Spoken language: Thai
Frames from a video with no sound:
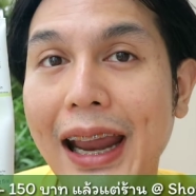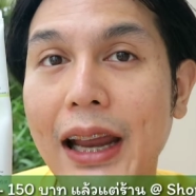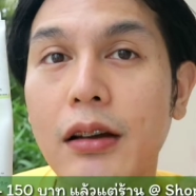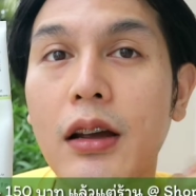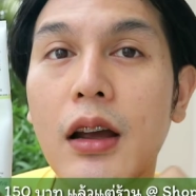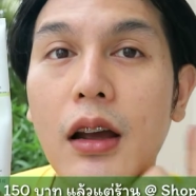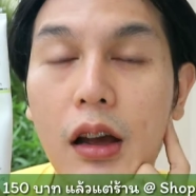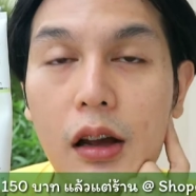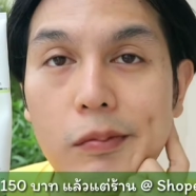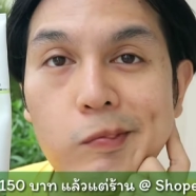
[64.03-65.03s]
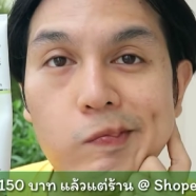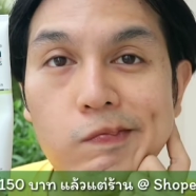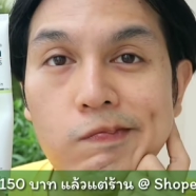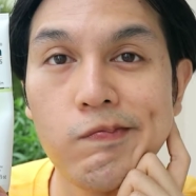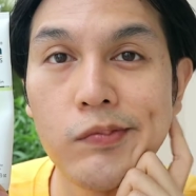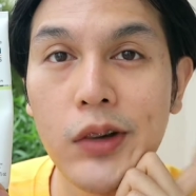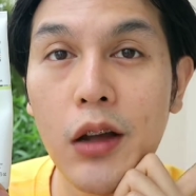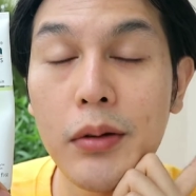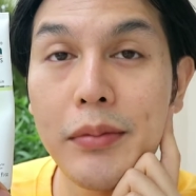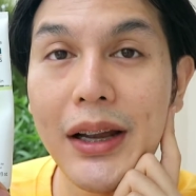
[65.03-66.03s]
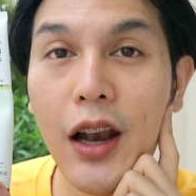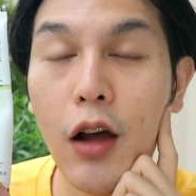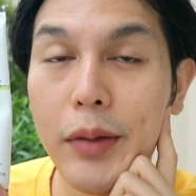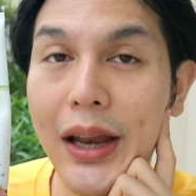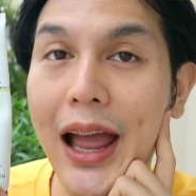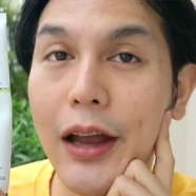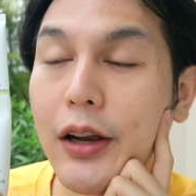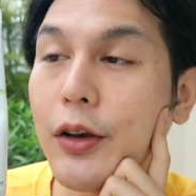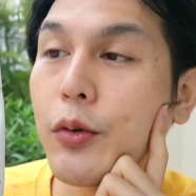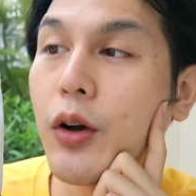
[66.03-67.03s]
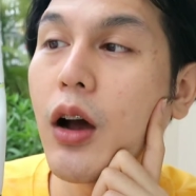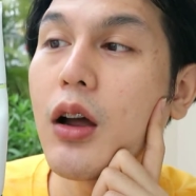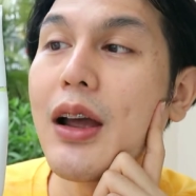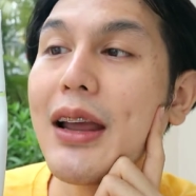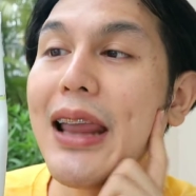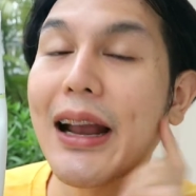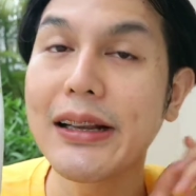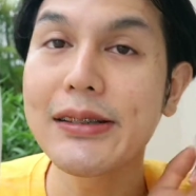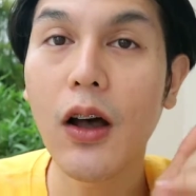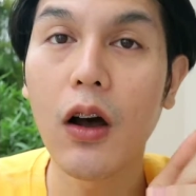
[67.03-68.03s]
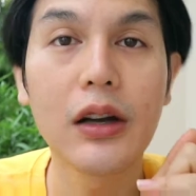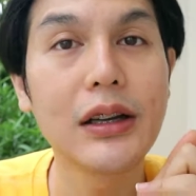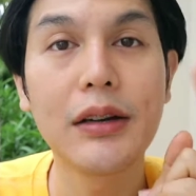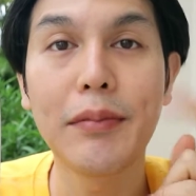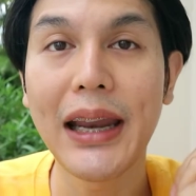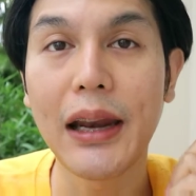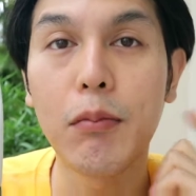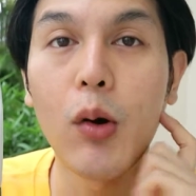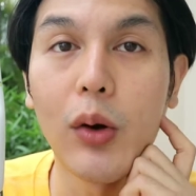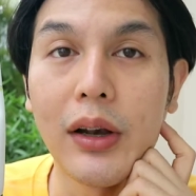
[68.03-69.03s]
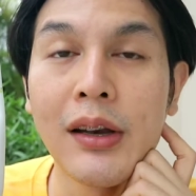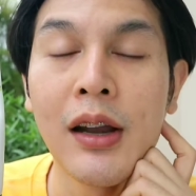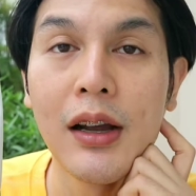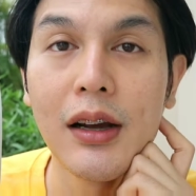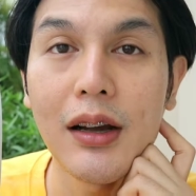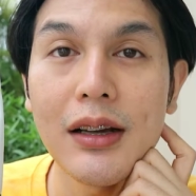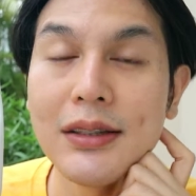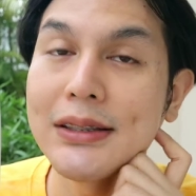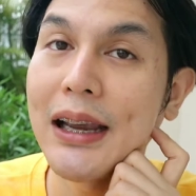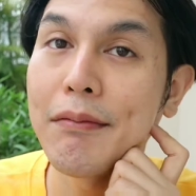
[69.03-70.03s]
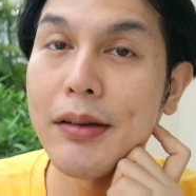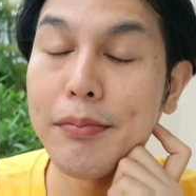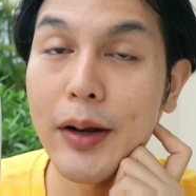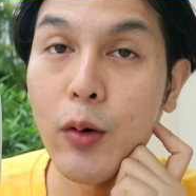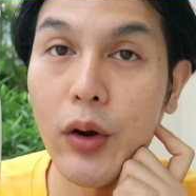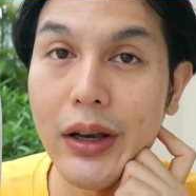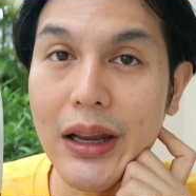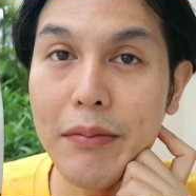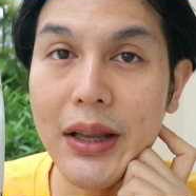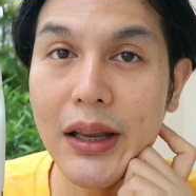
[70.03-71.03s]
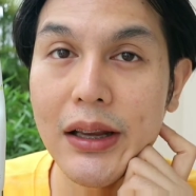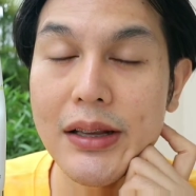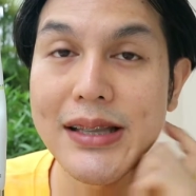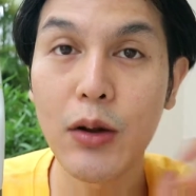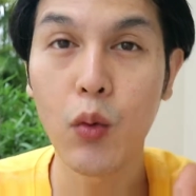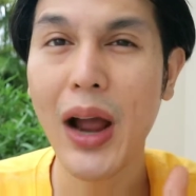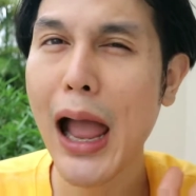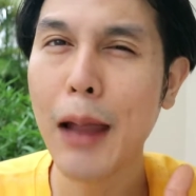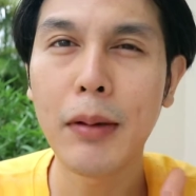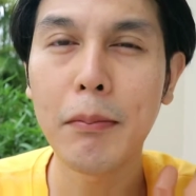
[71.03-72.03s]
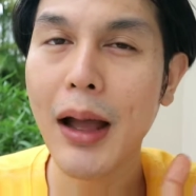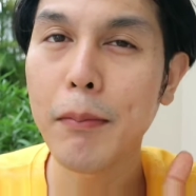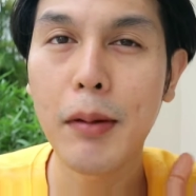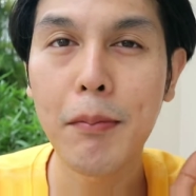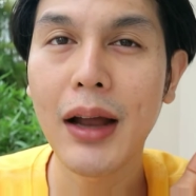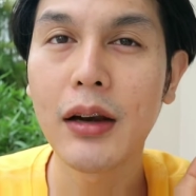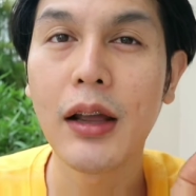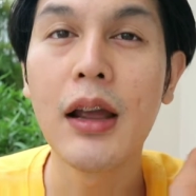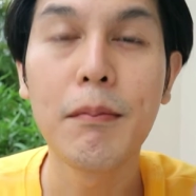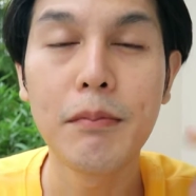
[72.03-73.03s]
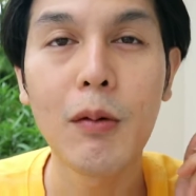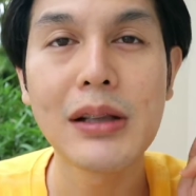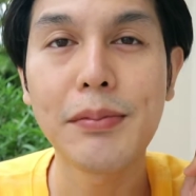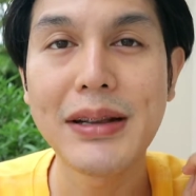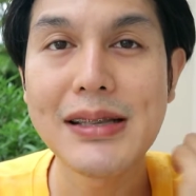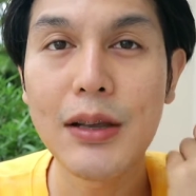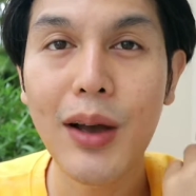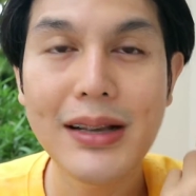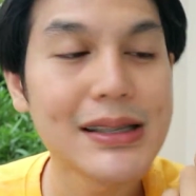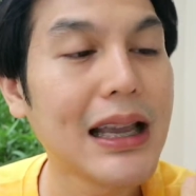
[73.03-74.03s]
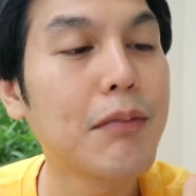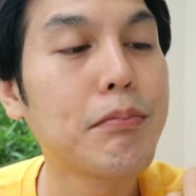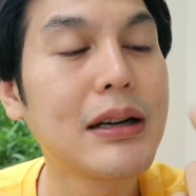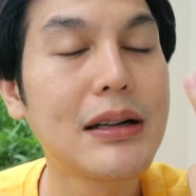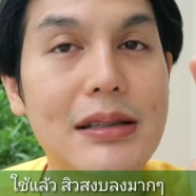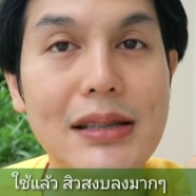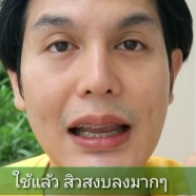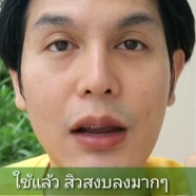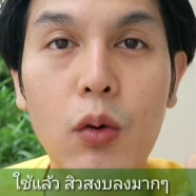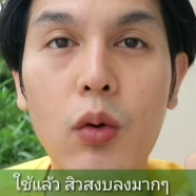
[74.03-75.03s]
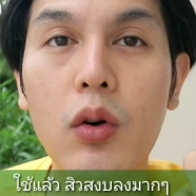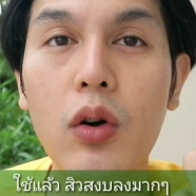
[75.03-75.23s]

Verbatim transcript: เองอืมก็เพื่อนๆลองไปหากันดูเนาะอย่างที่สองก็คือมันเห็นผลก็คือเจมาเป็นคนที่มีสิวง่ายมากๆมากๆเลยไม่ว่าจะเป็นสิวอักเสบผื่นสิว